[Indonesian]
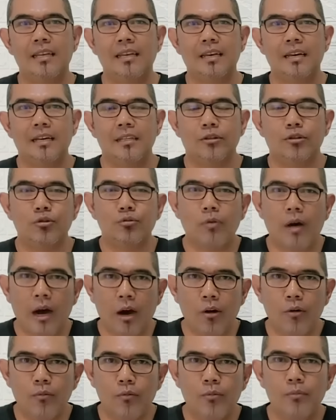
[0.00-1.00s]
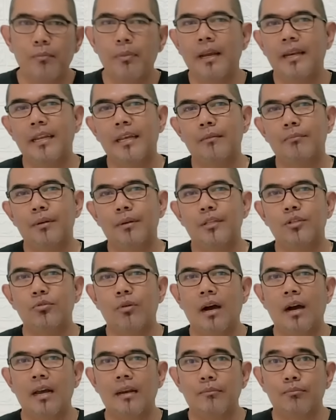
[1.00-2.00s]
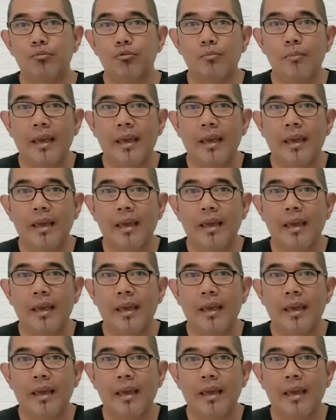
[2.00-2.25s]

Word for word: Ketua Umum PD Perjuangan Bu